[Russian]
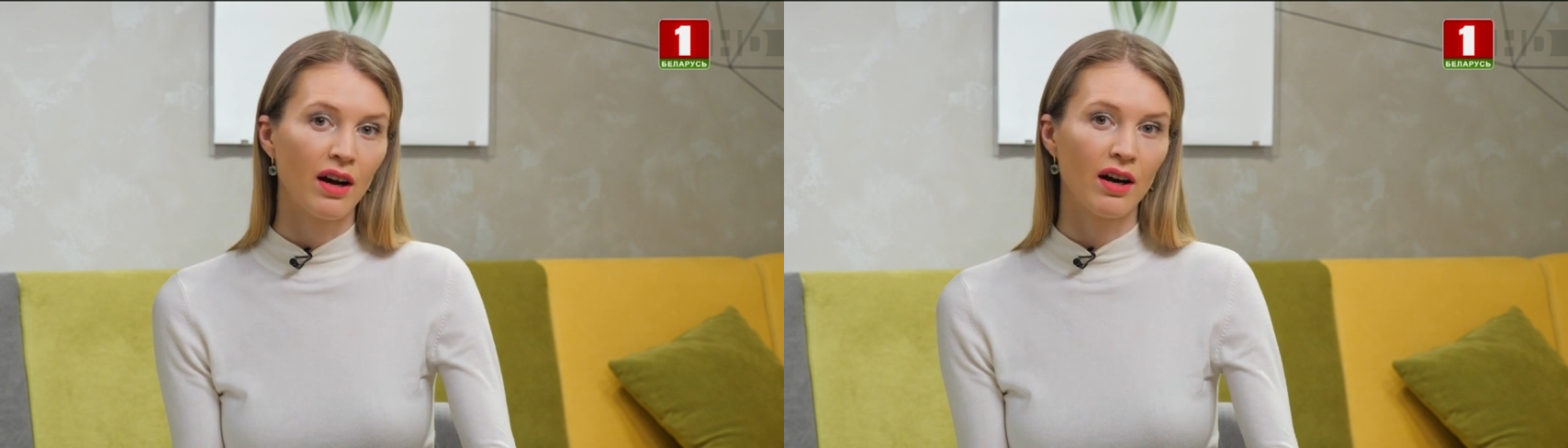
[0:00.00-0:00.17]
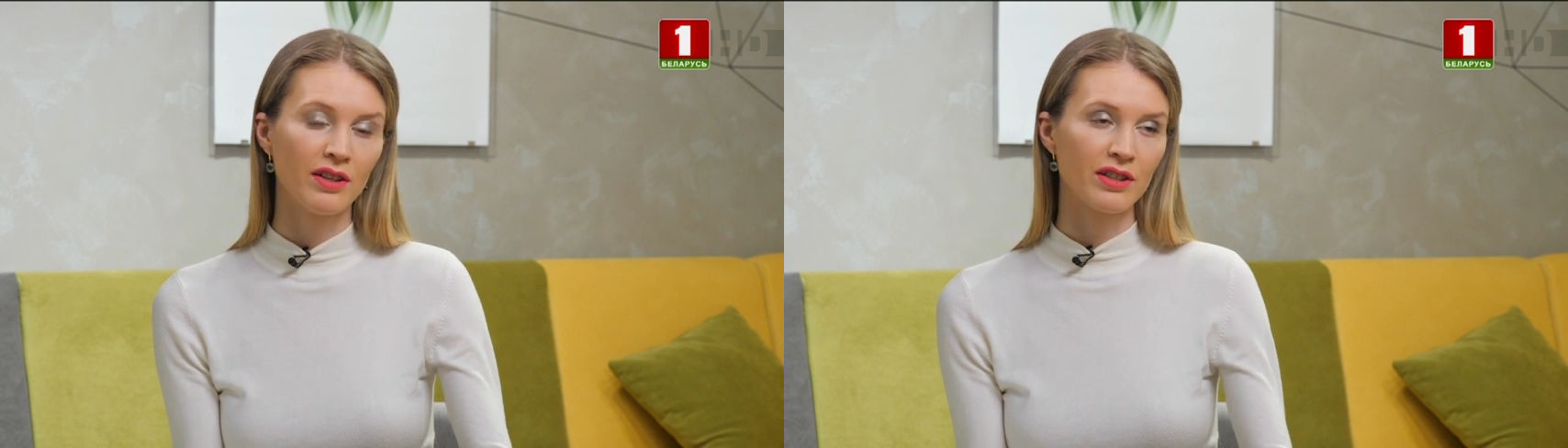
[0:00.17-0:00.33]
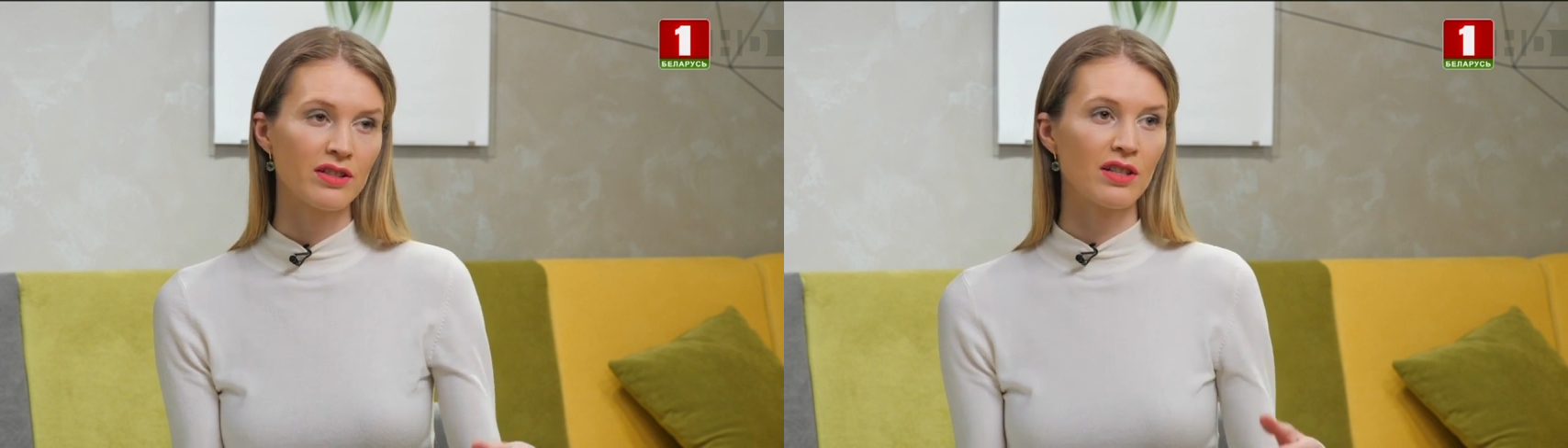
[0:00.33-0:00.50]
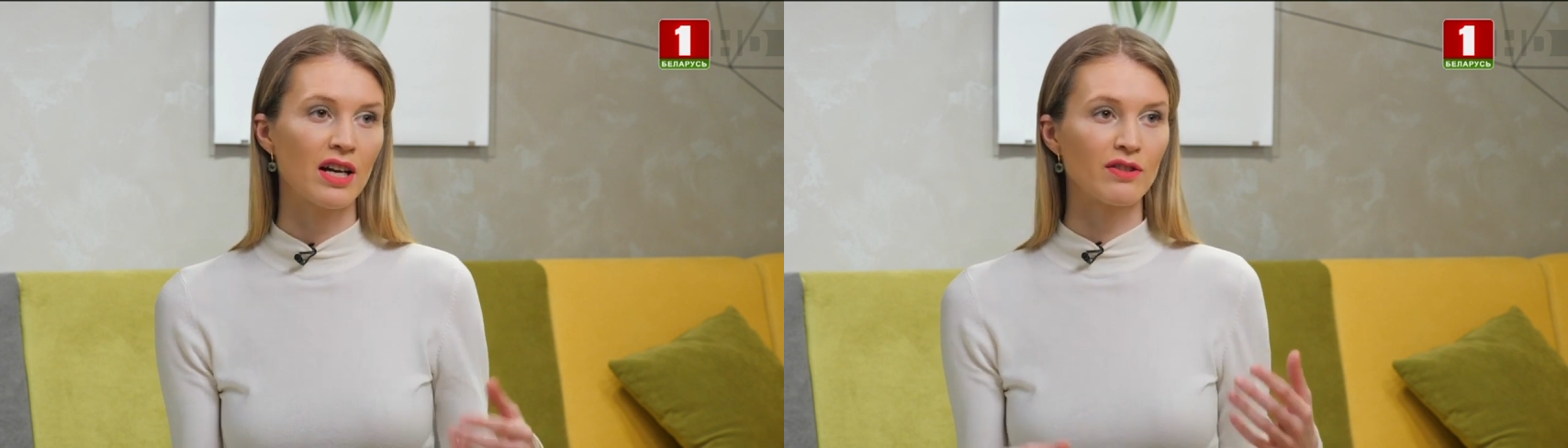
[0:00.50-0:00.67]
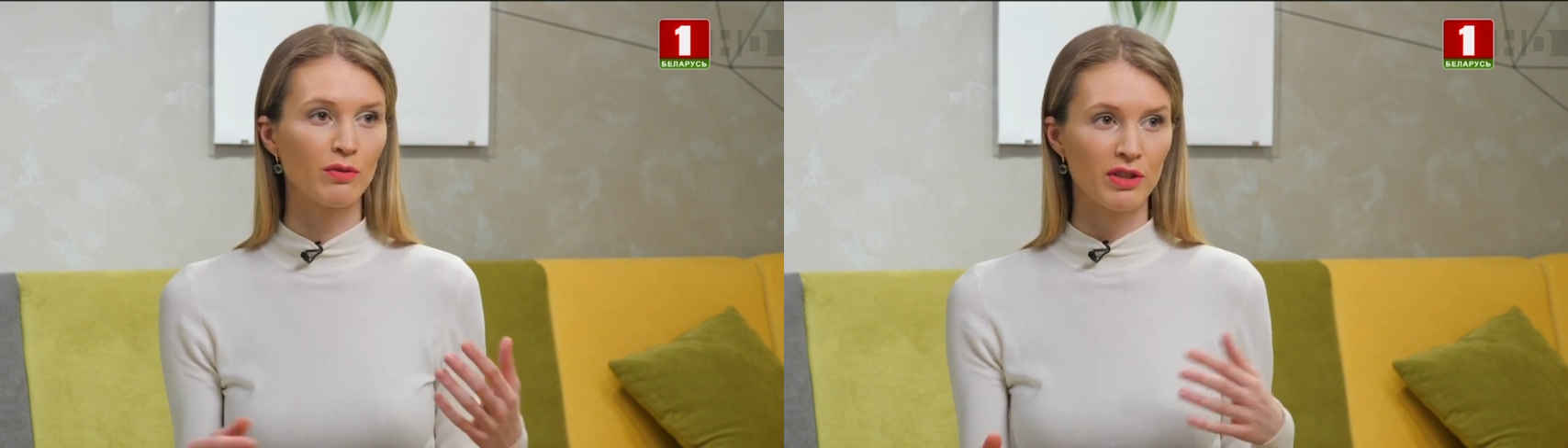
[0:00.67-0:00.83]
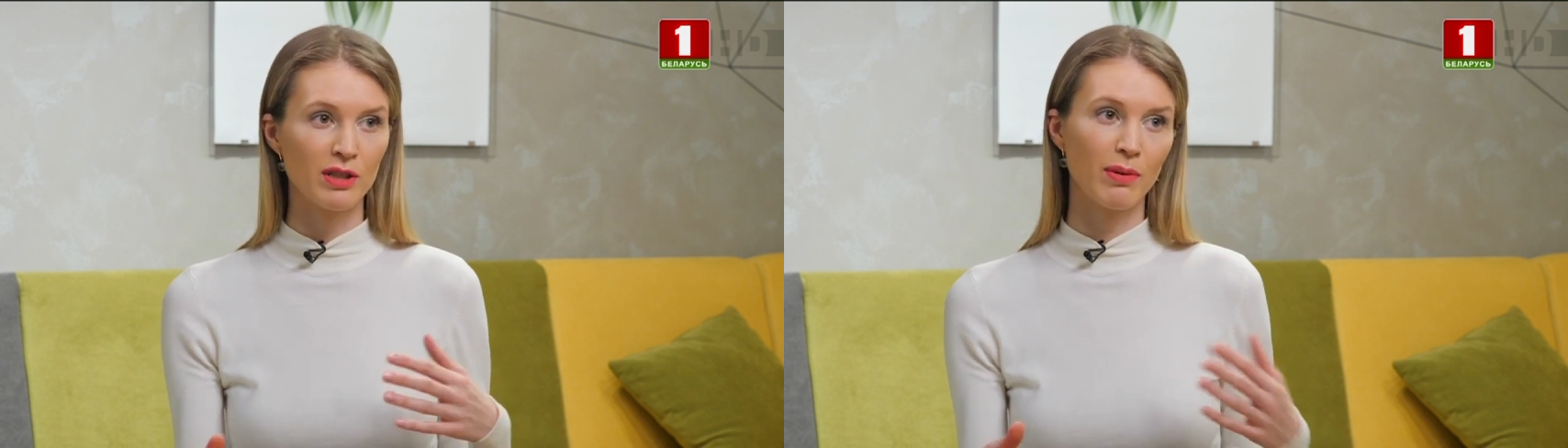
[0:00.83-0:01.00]
а, не
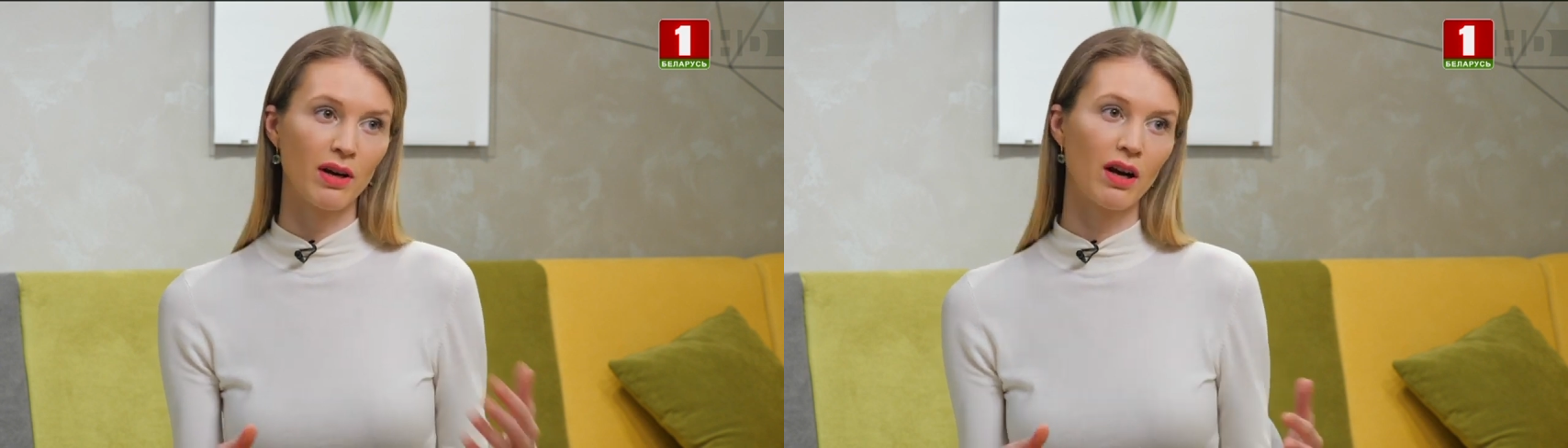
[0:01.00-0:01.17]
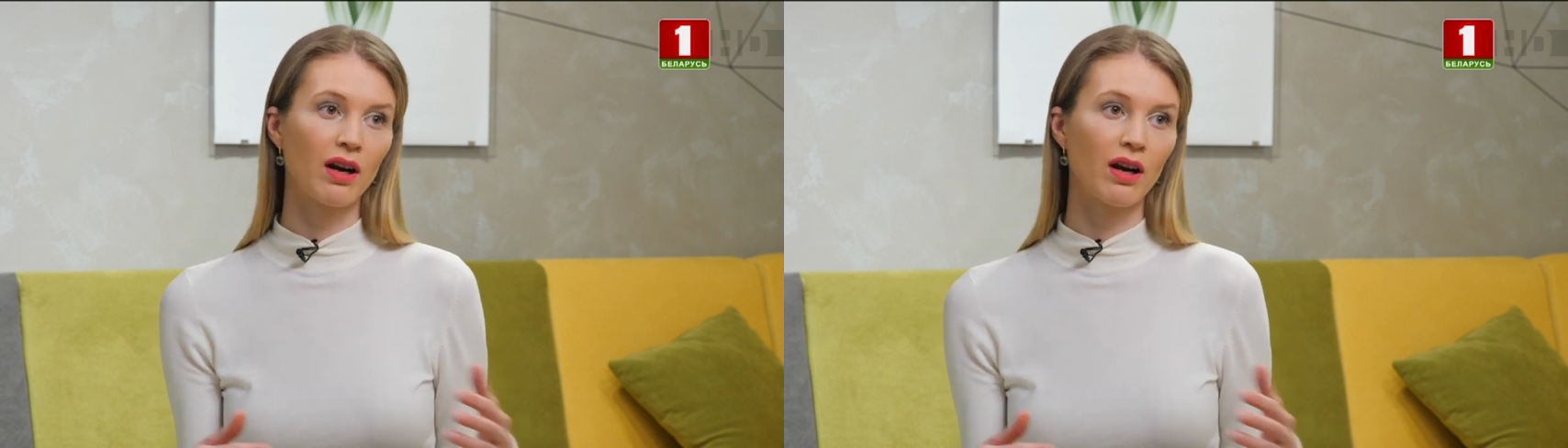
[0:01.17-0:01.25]
рассказываю про себя,